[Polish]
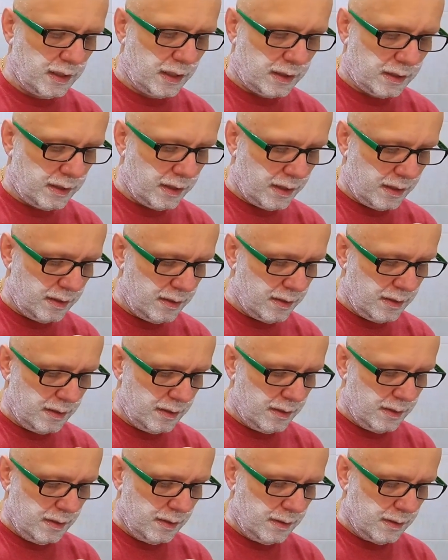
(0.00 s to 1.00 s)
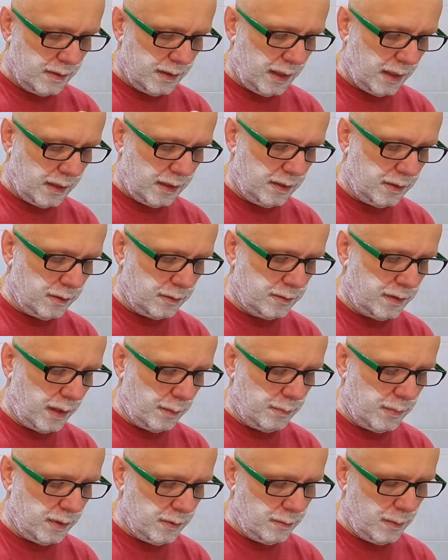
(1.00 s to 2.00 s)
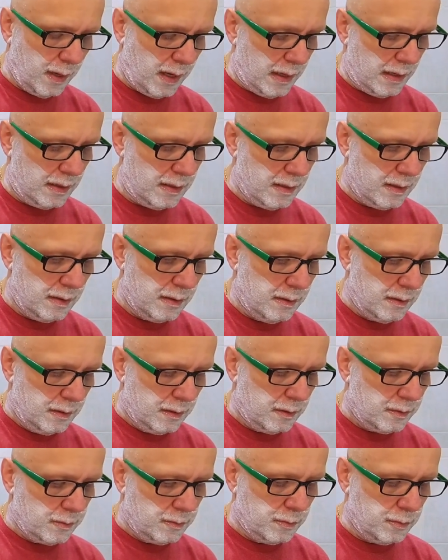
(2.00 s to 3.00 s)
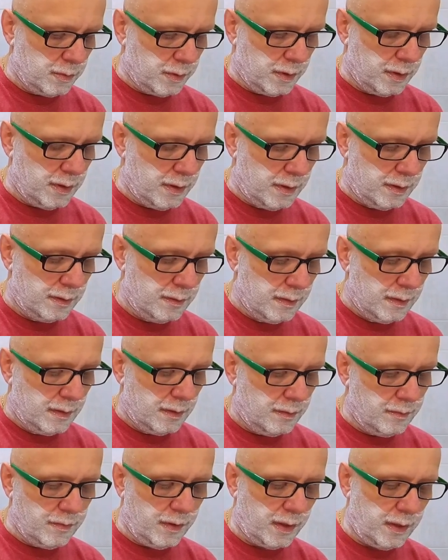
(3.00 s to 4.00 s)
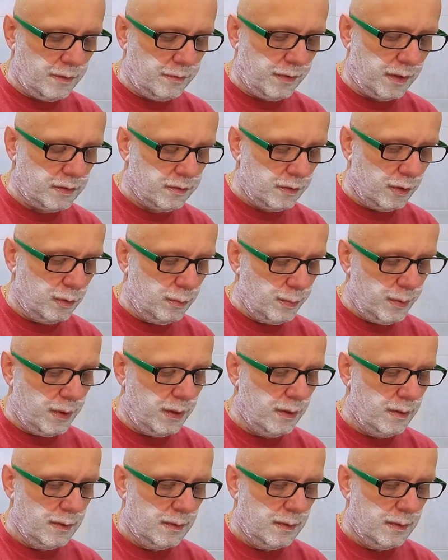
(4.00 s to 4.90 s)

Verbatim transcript: takie, taki rodzaj mydła, który Warefa Soap.